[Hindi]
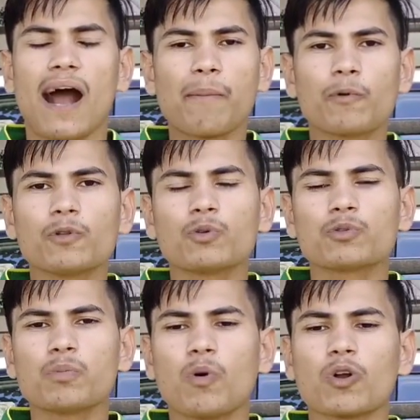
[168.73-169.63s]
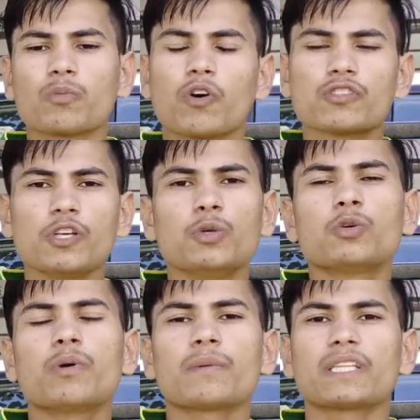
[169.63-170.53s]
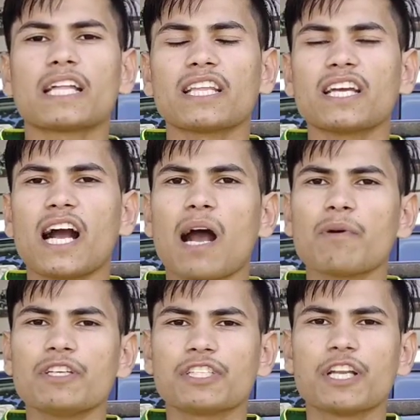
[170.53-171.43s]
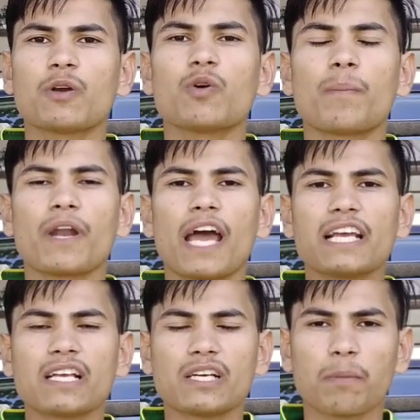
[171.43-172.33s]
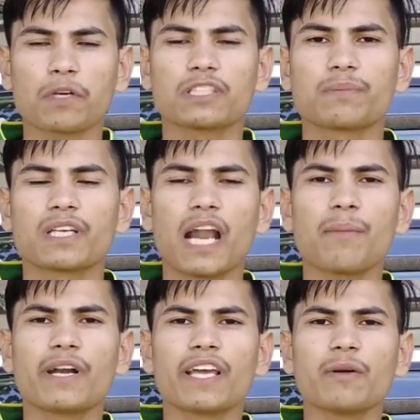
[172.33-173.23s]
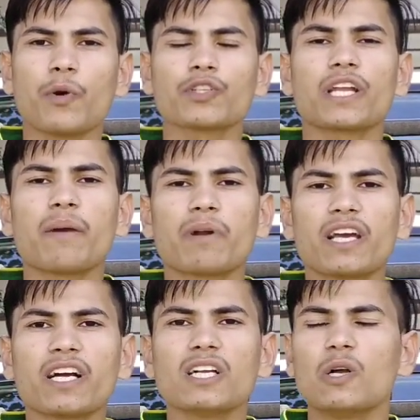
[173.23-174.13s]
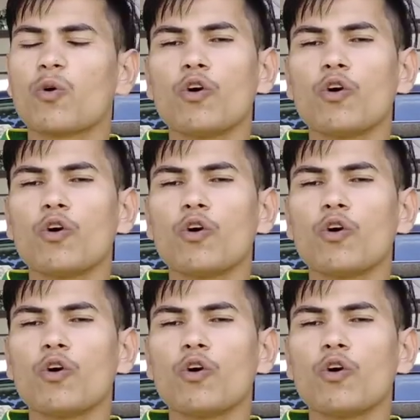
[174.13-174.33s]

आपके दोस्तों बहुत से यूट्यूबर बताते हैं कि हाँ भाई इस ट्रिक को अपनाएं आपके सब्सक्राइब बढ़ेंगे पॉज टाइम बढ़ेगा